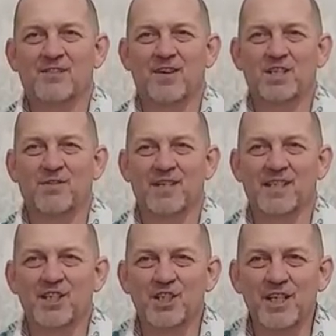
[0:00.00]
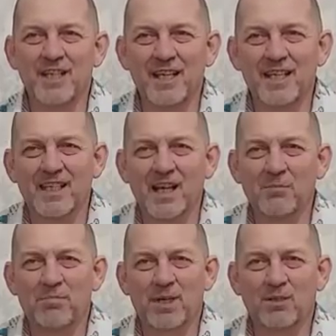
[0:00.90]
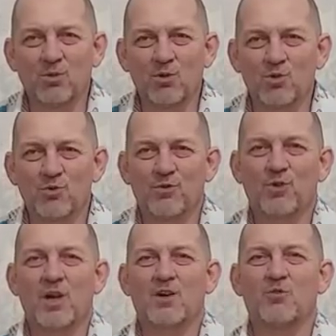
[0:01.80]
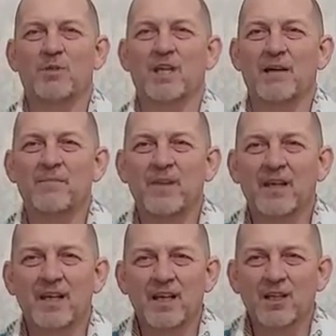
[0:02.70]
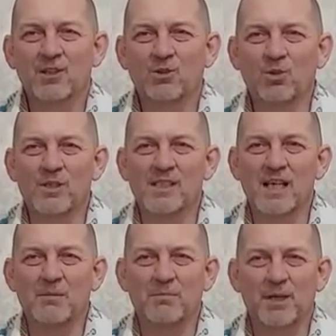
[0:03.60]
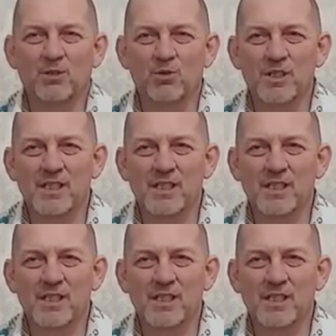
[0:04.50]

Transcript: с вашего разрешения, я продолжу. В руках у меня тот самый продукт